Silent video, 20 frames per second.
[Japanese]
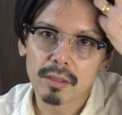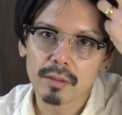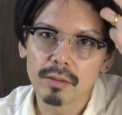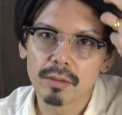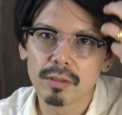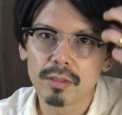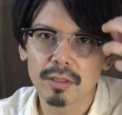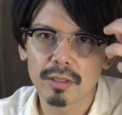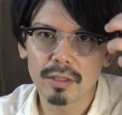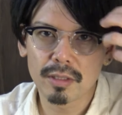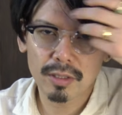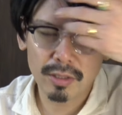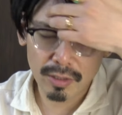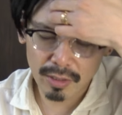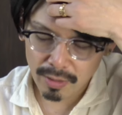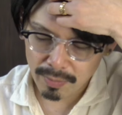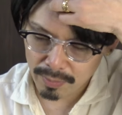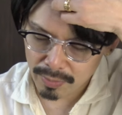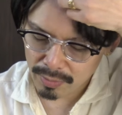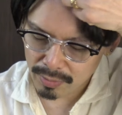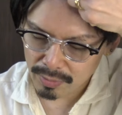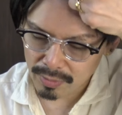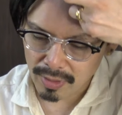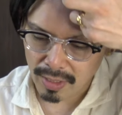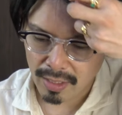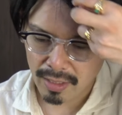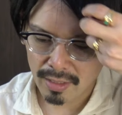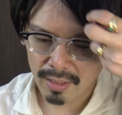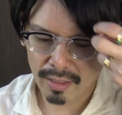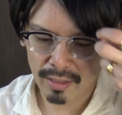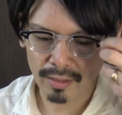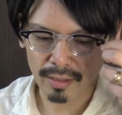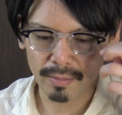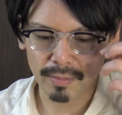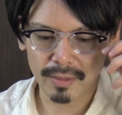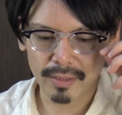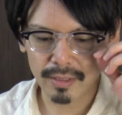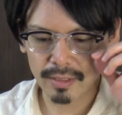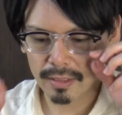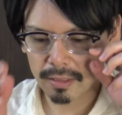薄いブルーが入って
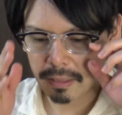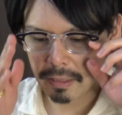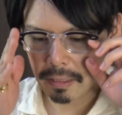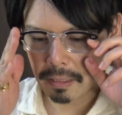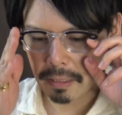ます